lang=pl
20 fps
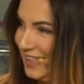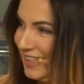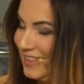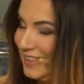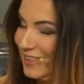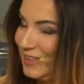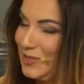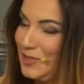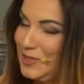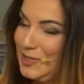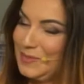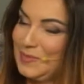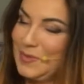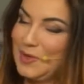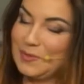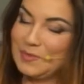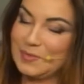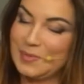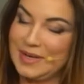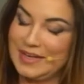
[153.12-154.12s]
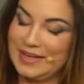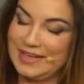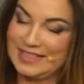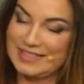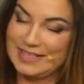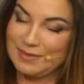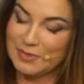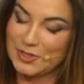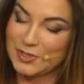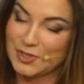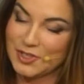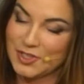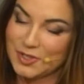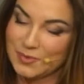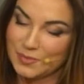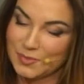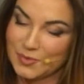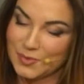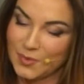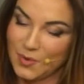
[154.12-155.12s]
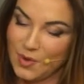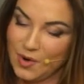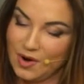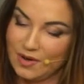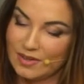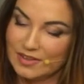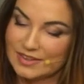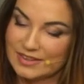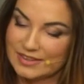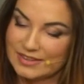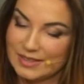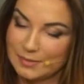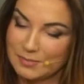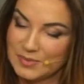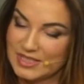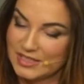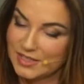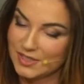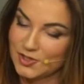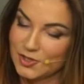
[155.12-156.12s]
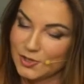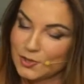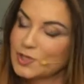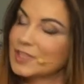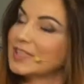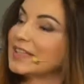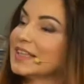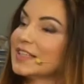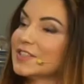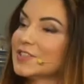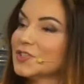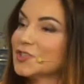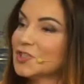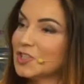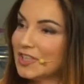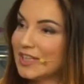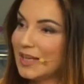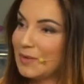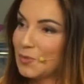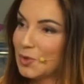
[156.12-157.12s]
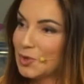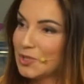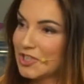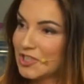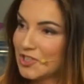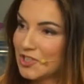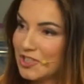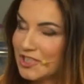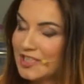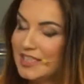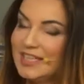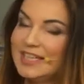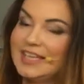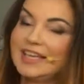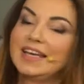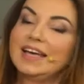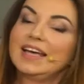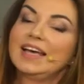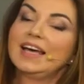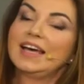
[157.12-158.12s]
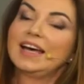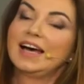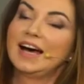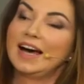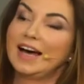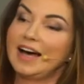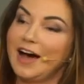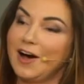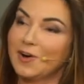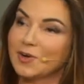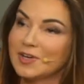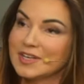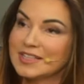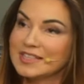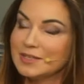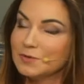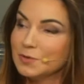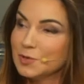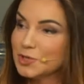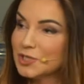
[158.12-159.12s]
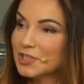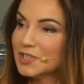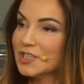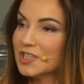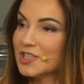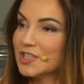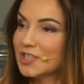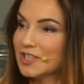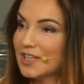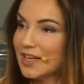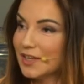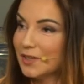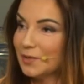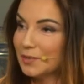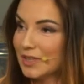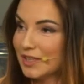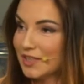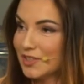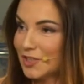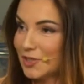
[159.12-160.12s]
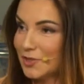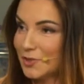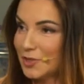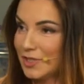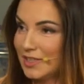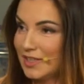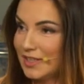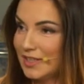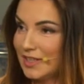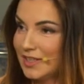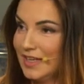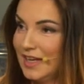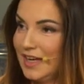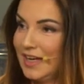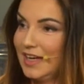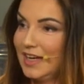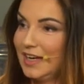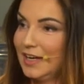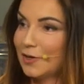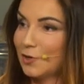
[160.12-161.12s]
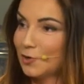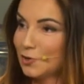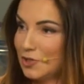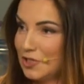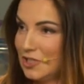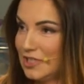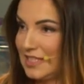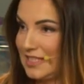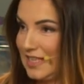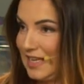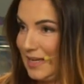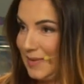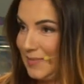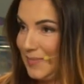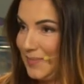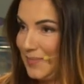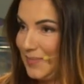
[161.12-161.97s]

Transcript: dlatego że moim e, zamierzeniem było napisanie książek dla dzieci i dla młodzieży, a, a okazało się, że czytają te książki rodzice.